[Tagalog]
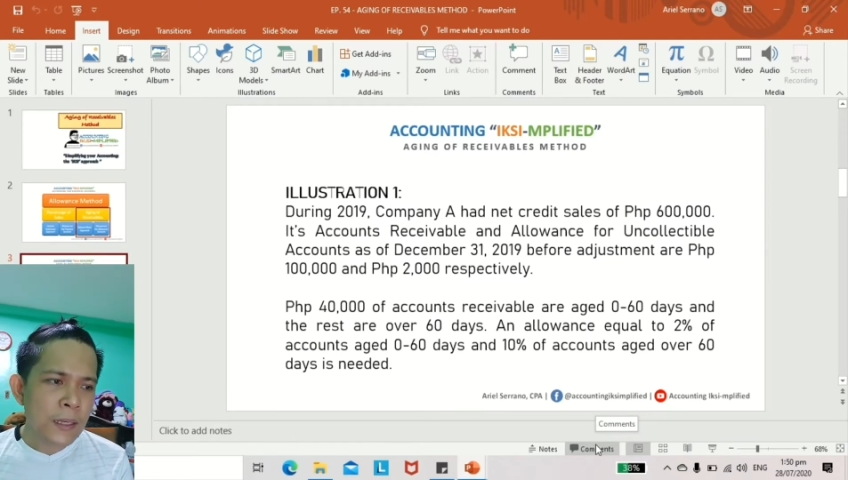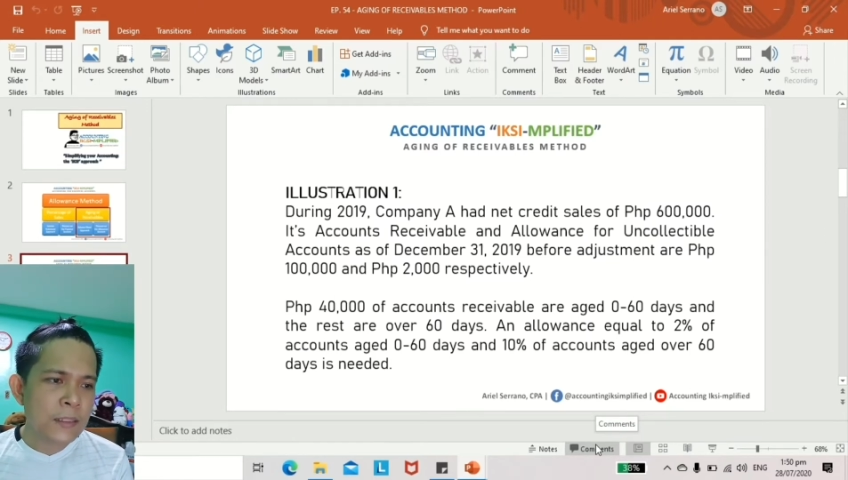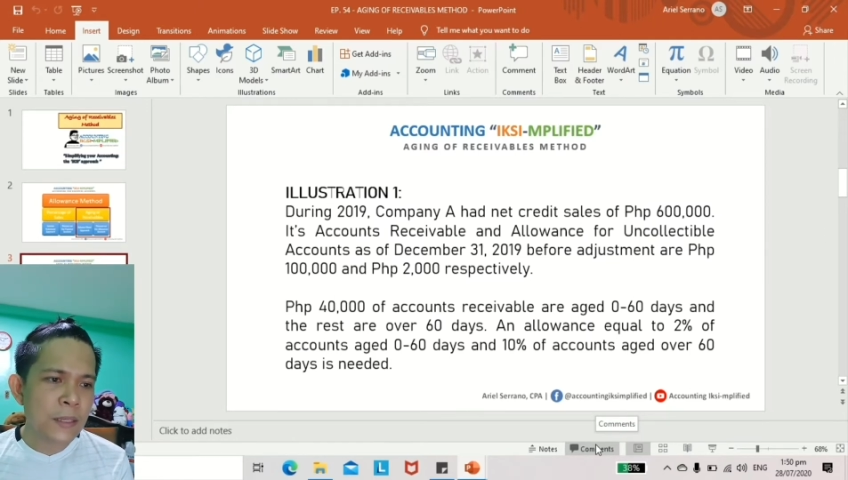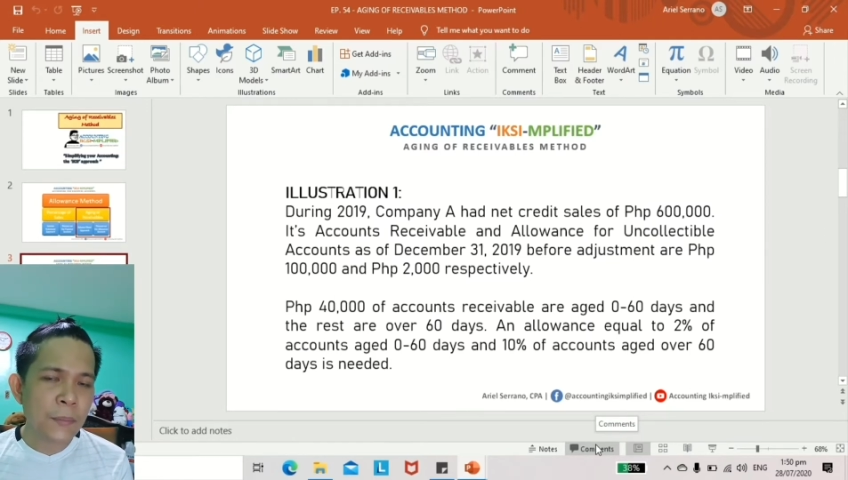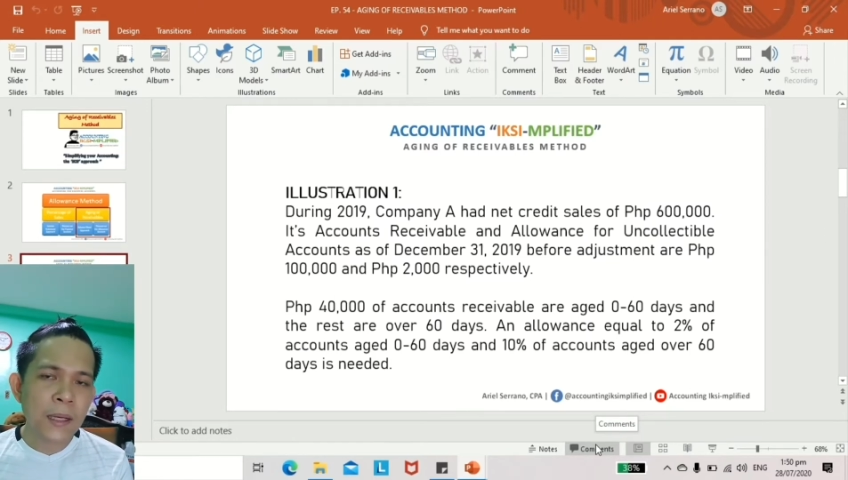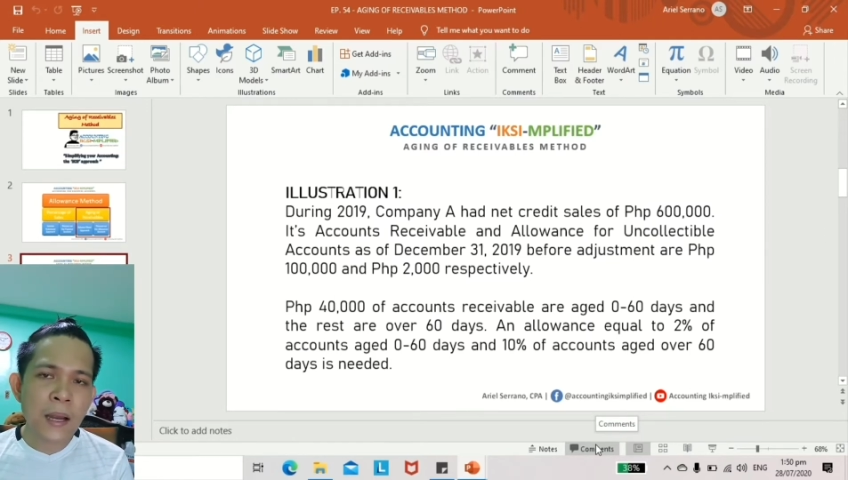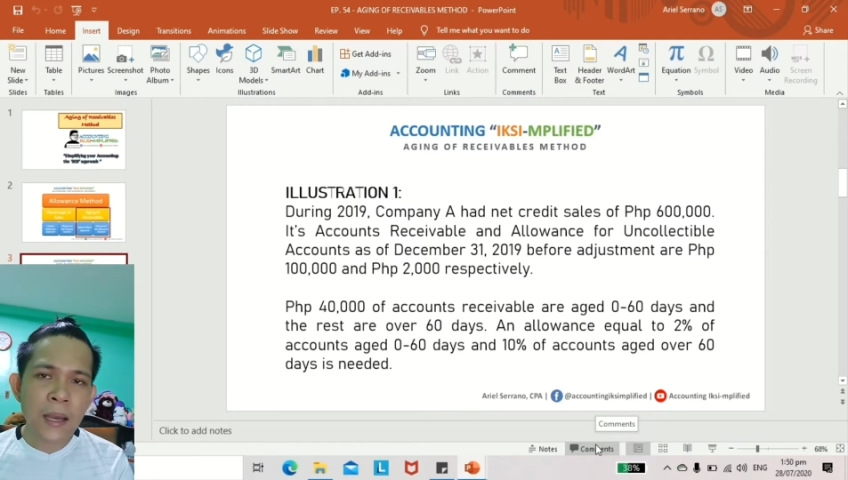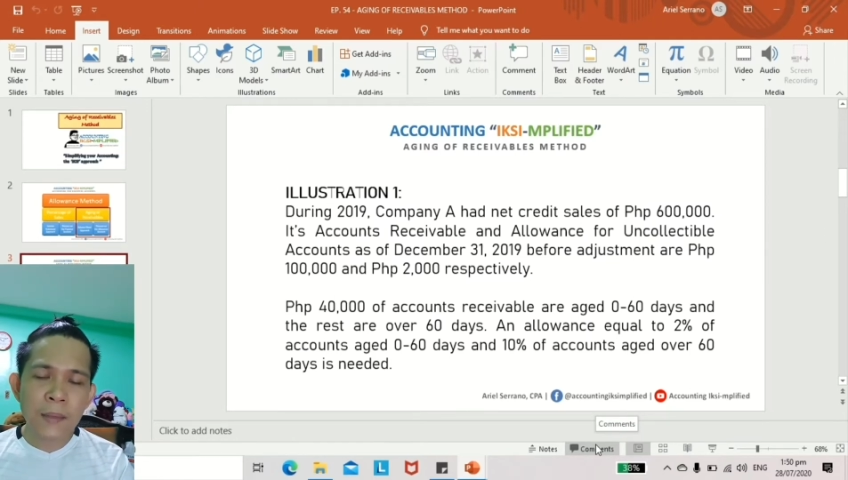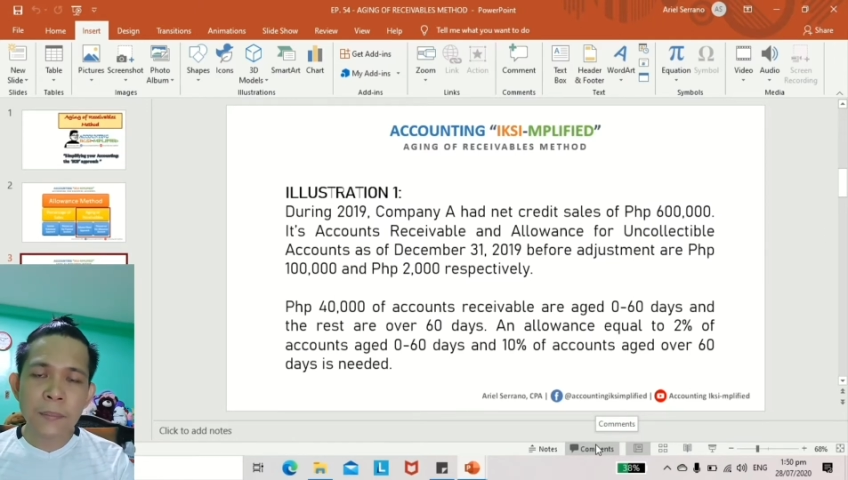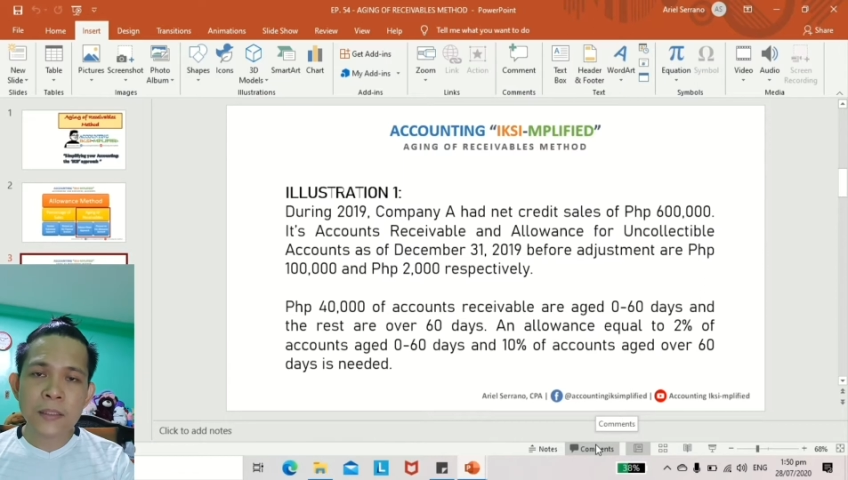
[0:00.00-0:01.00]
kasi
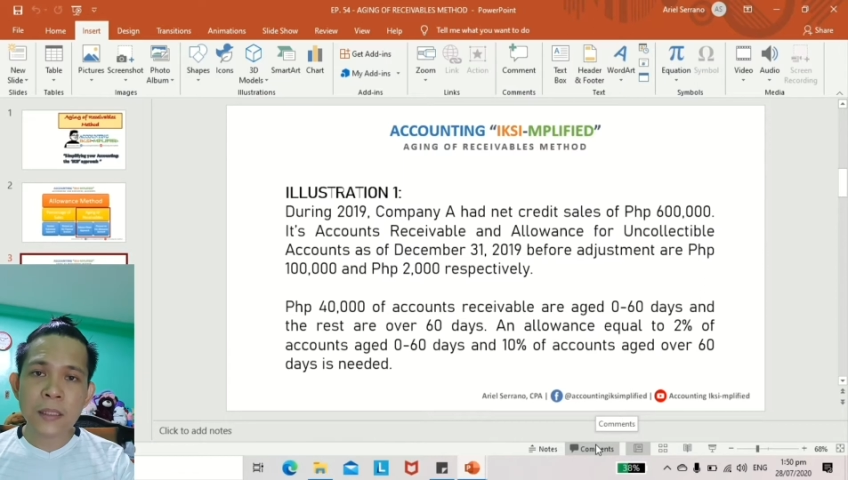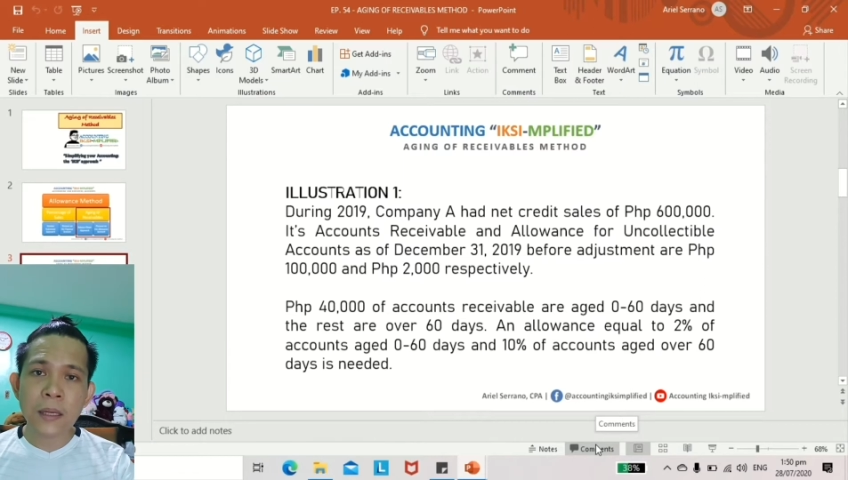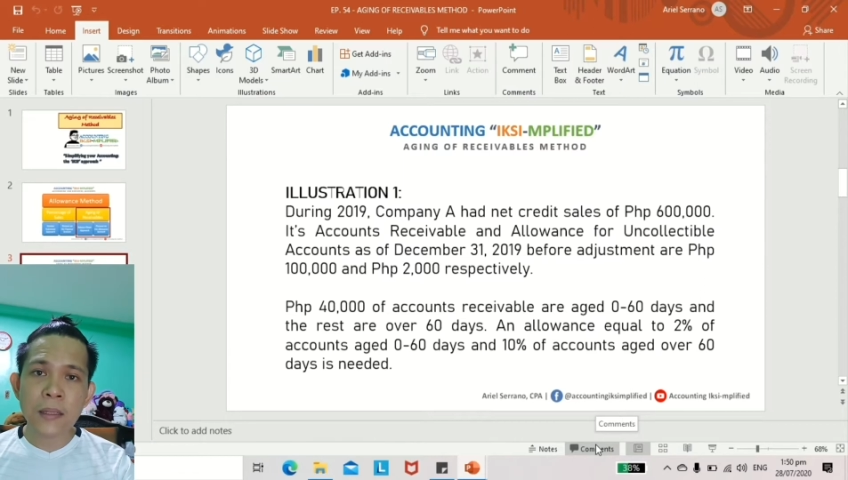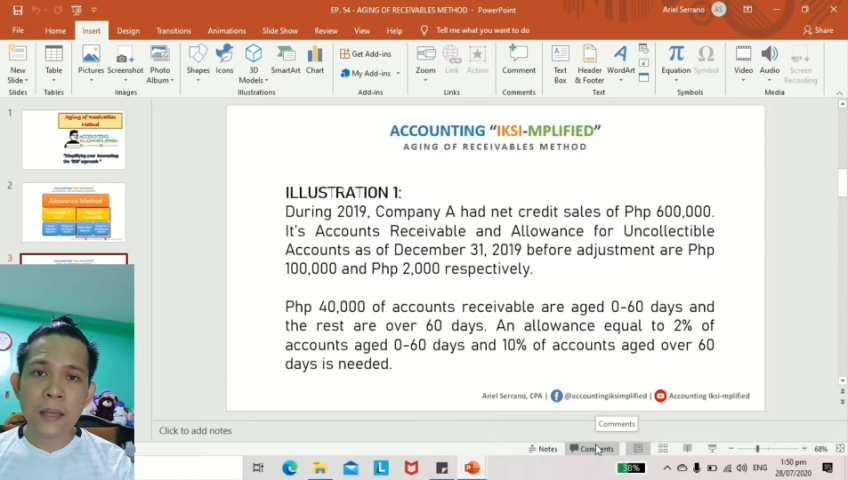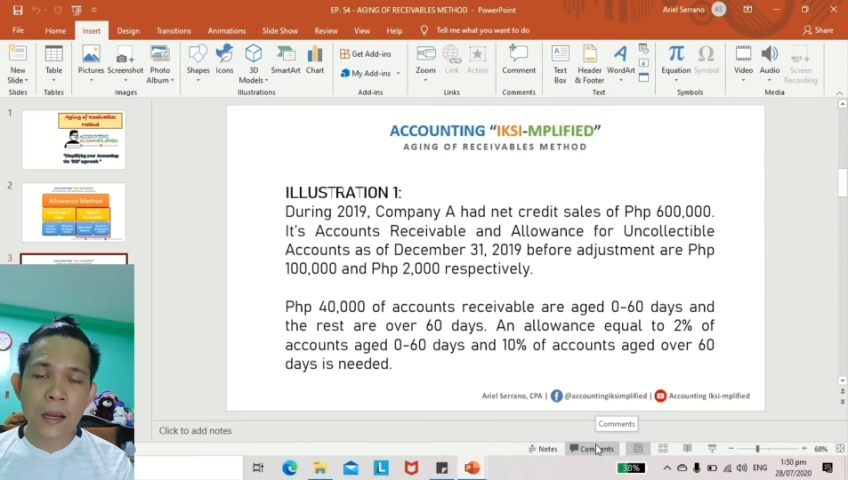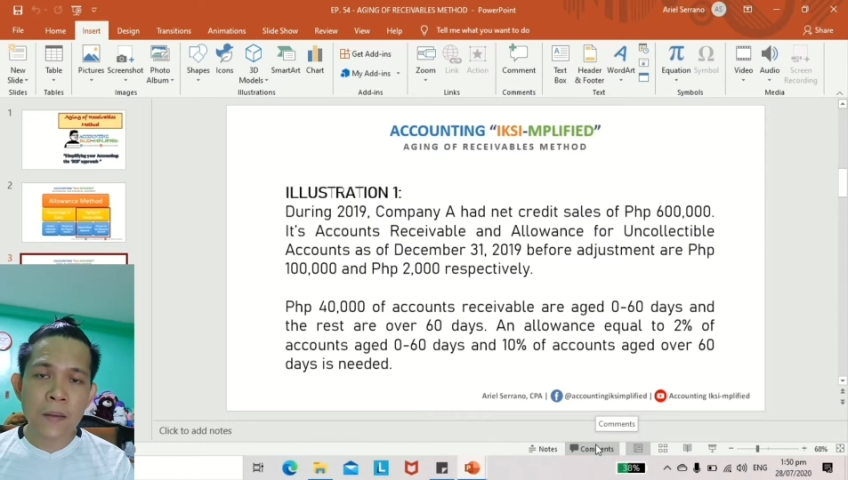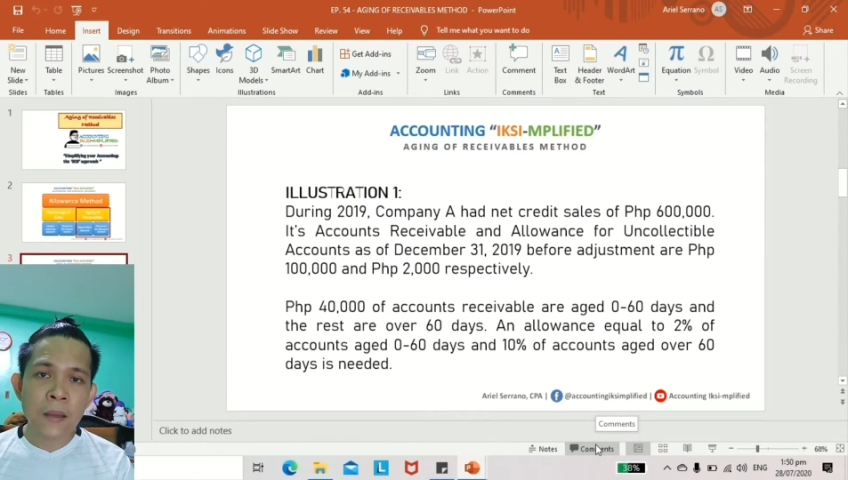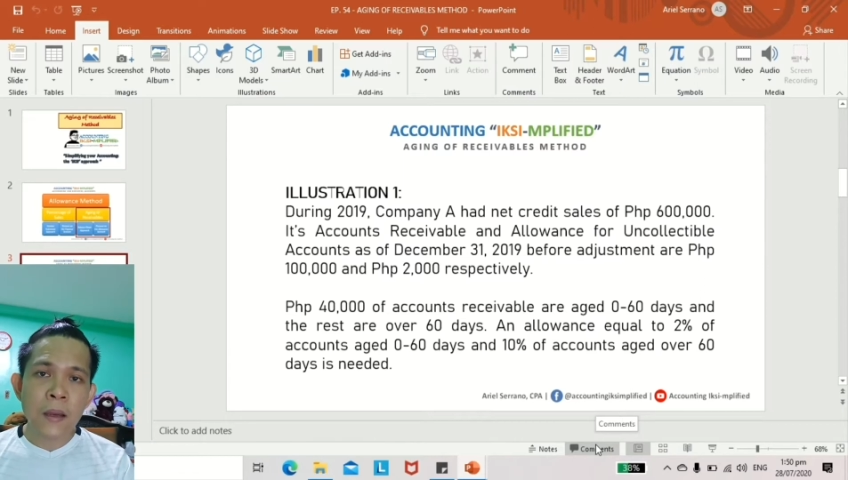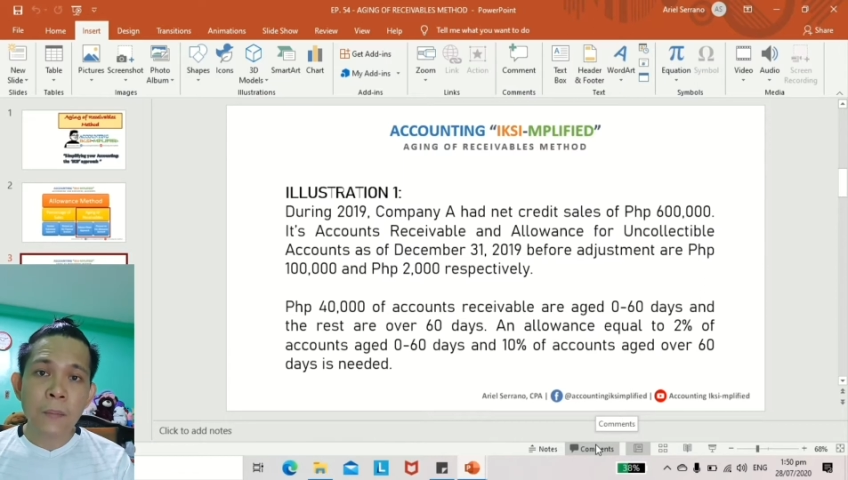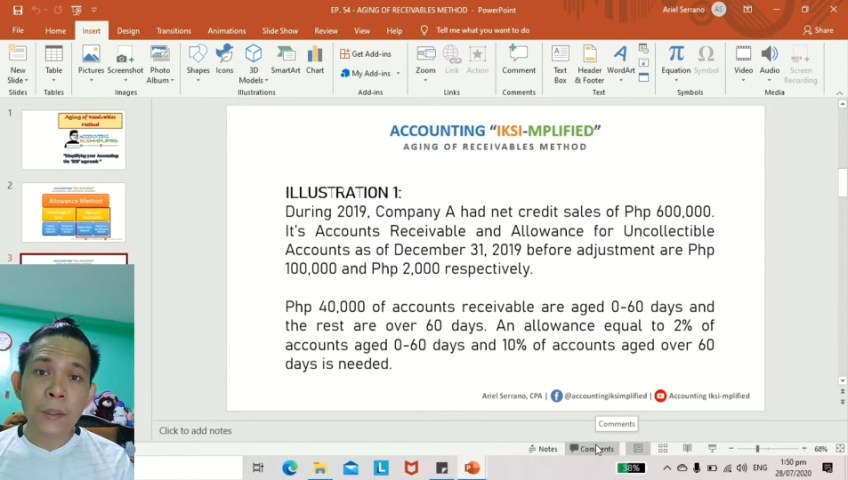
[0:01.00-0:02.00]
magkakaiba sila ng